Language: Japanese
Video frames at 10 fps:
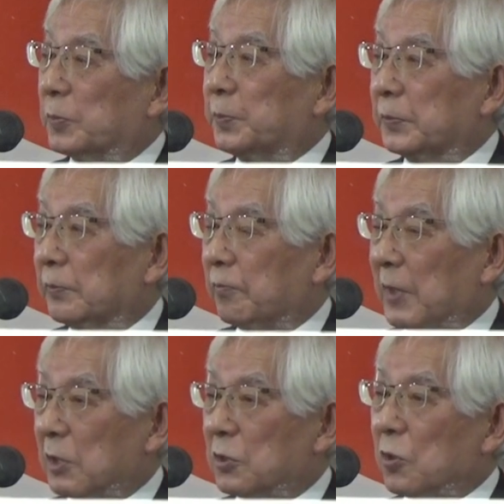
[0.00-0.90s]
ル
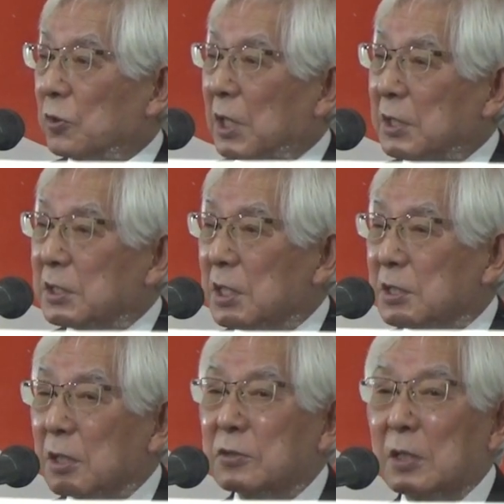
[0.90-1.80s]
それを達
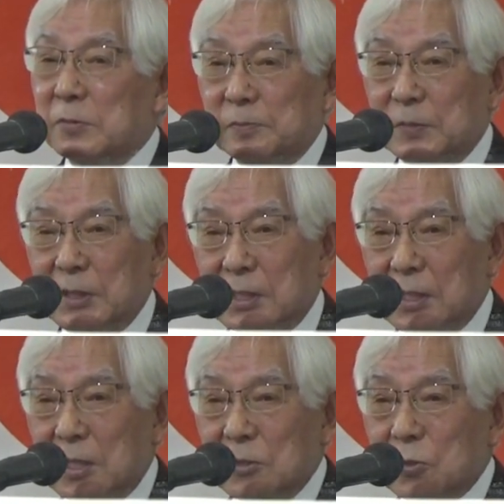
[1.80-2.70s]
成したクラブ
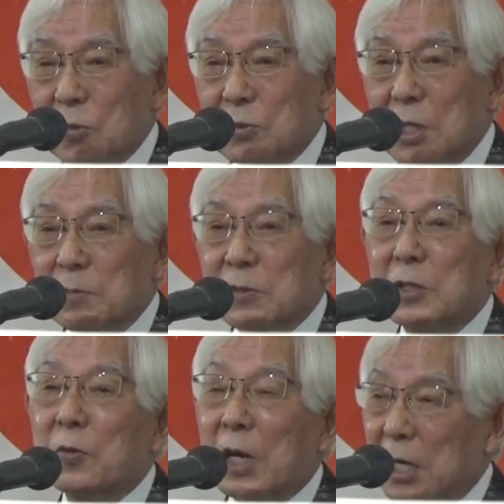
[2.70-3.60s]
そのクラブ
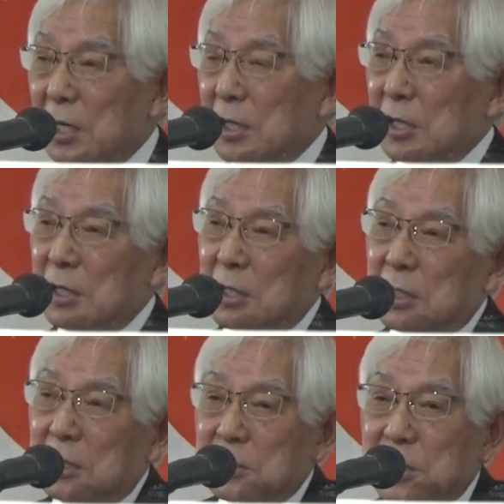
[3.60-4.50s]
には
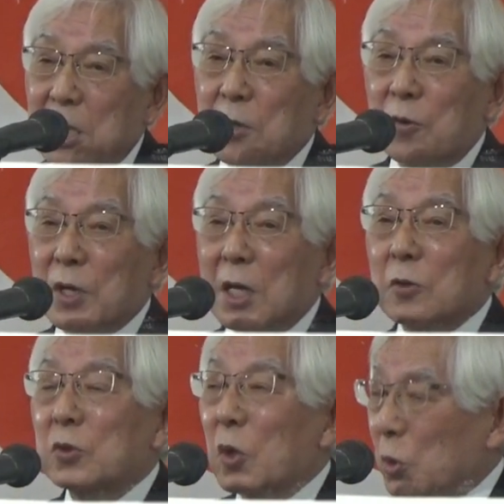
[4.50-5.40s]

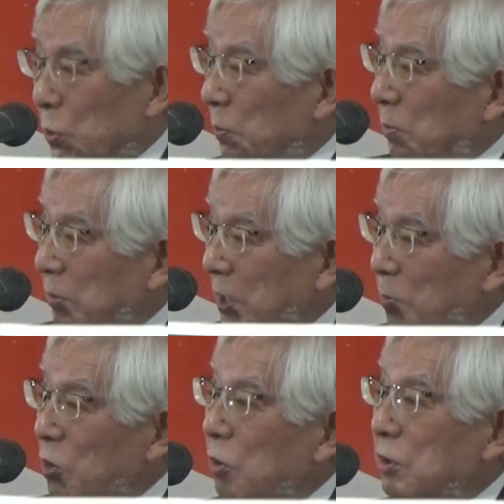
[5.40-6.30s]
1500ドル
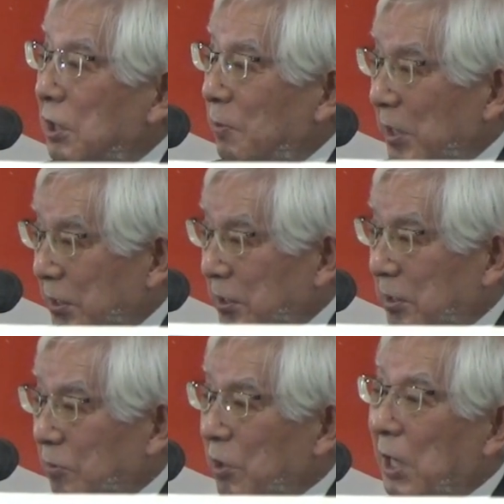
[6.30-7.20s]
が戻ってきます
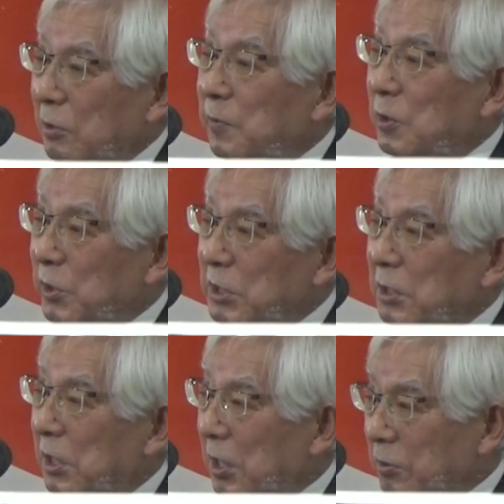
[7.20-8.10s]
これはあくまでも
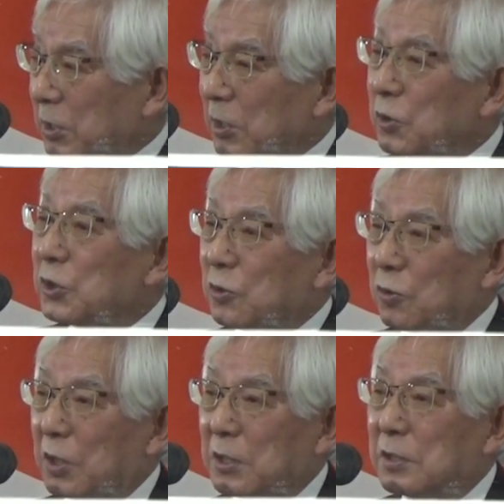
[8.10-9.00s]
2770地区
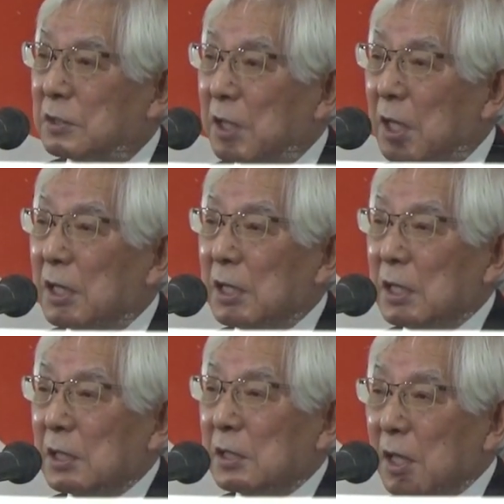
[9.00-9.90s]
のケースですね
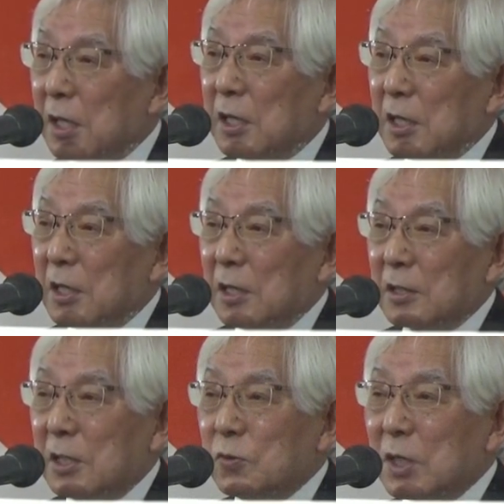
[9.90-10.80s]
で
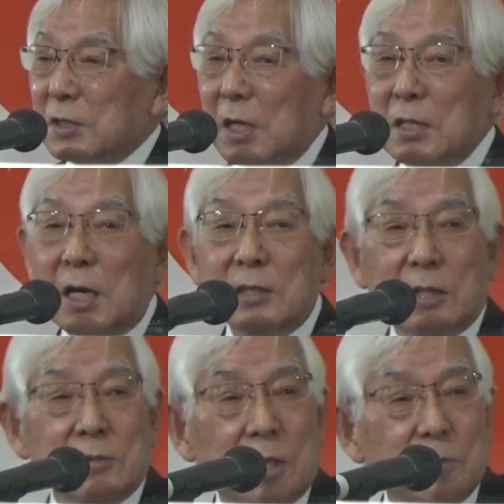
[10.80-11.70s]
寄付が足らなかっ
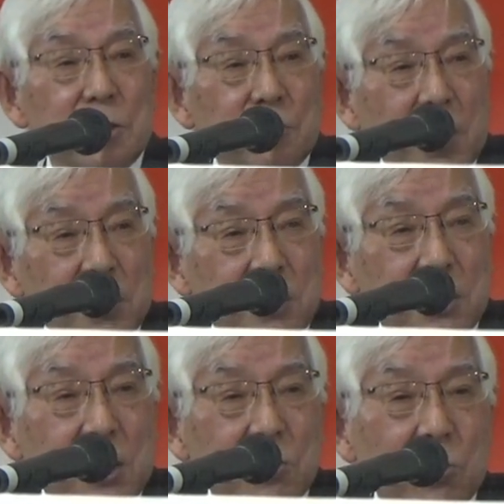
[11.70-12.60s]
たクラブには
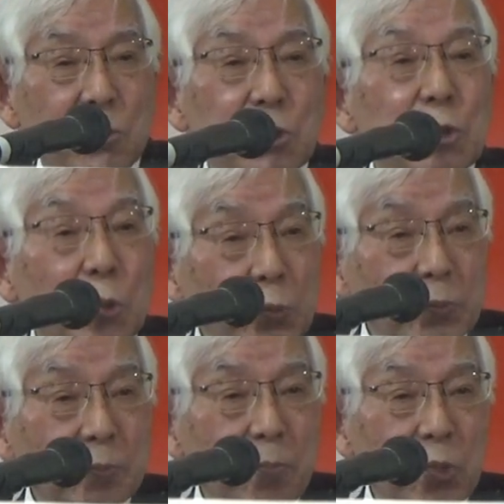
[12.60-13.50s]
750ドル
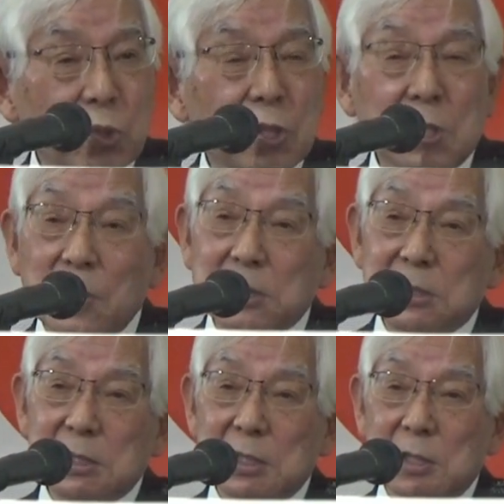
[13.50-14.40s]
戻ってきま
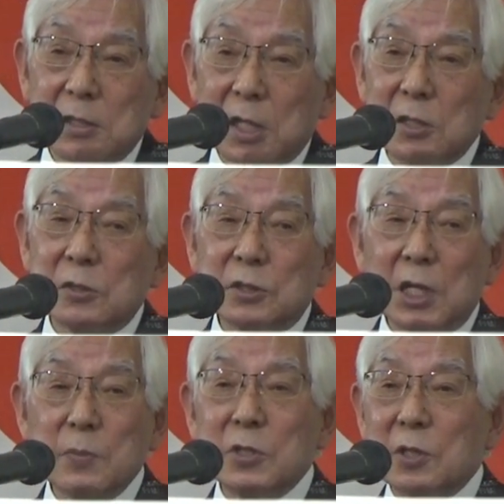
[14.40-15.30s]
すで
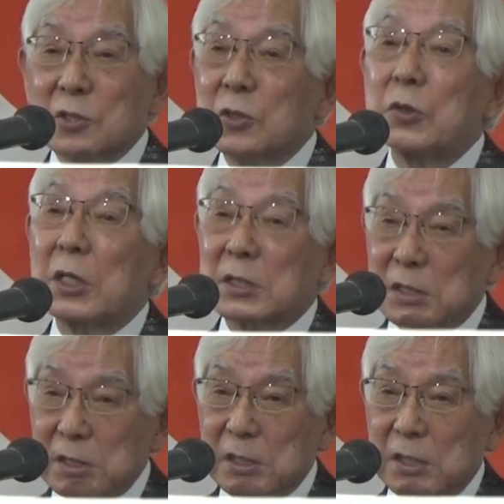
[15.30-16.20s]
使い道は自由で
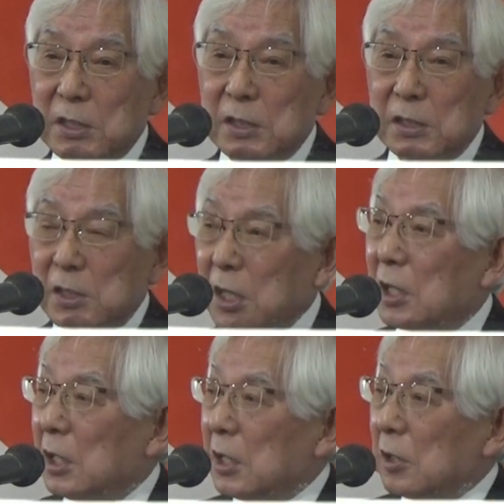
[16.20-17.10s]
す
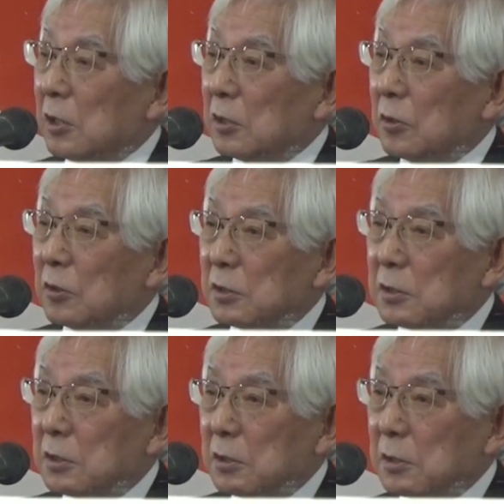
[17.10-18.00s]
で
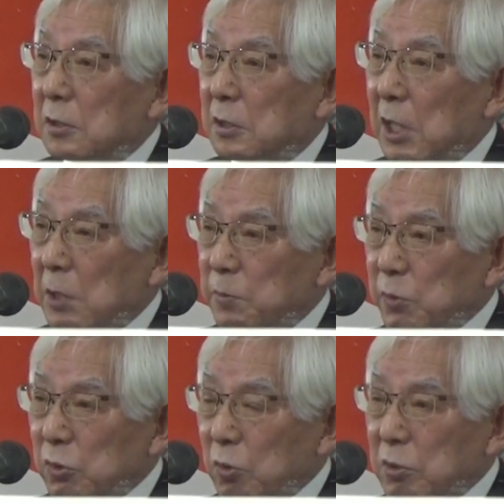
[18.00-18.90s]
大部
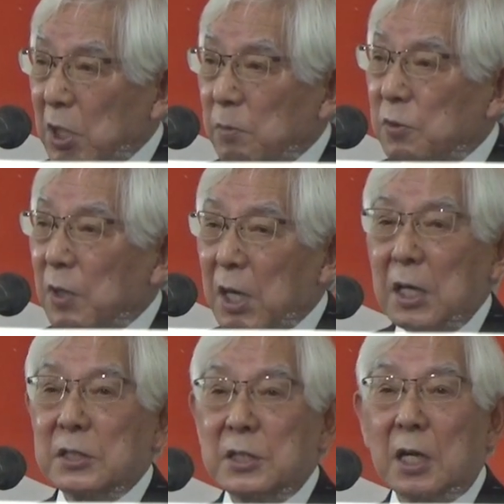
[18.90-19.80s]
分のクラブ
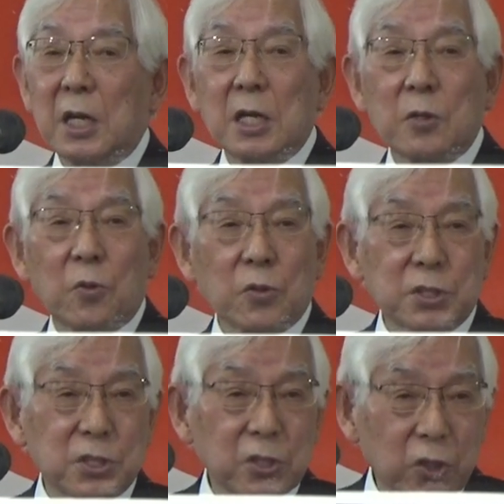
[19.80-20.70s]
は社会奉
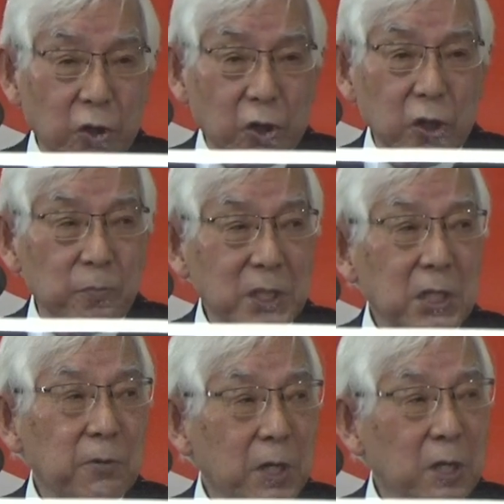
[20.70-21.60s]
仕事業ま
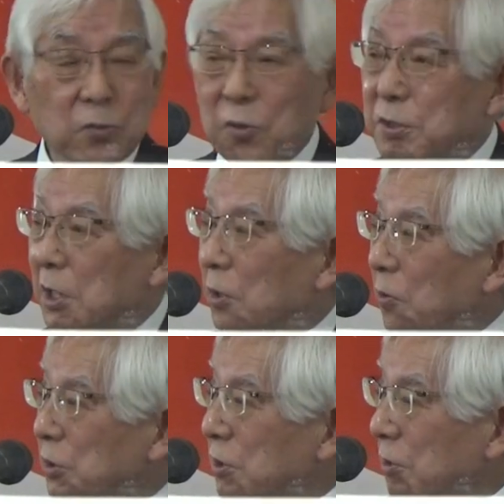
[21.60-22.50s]
たは国際
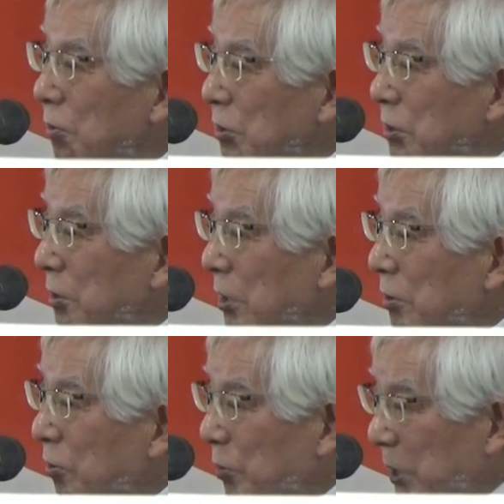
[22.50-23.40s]
奉仕事業に使っ
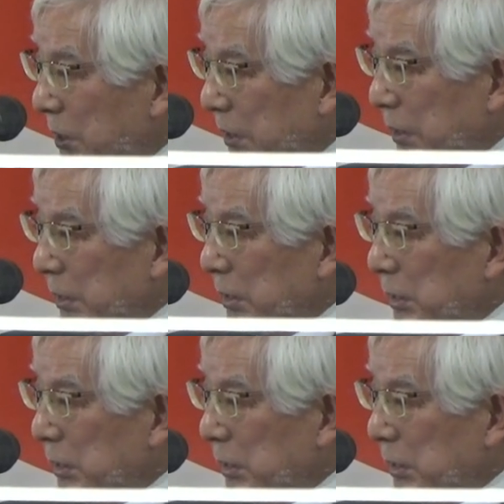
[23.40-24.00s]
ております